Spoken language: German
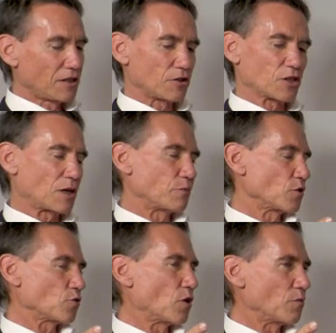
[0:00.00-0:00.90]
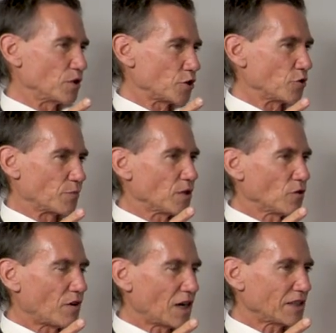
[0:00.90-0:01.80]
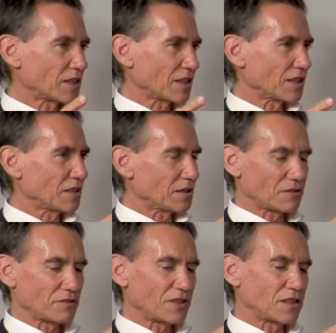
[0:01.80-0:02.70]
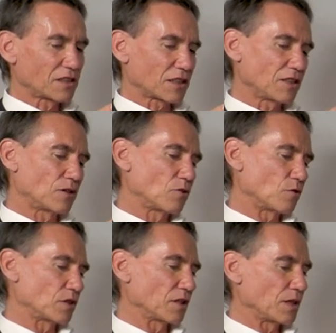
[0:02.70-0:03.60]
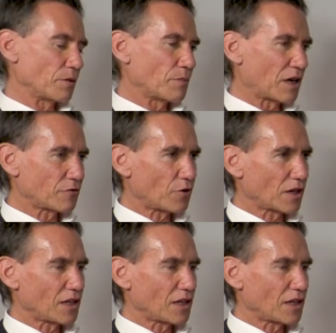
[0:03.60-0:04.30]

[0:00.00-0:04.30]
Da ist ab und zu auch mal ein Stück Bioweide drin, Wind drin oder eine Bach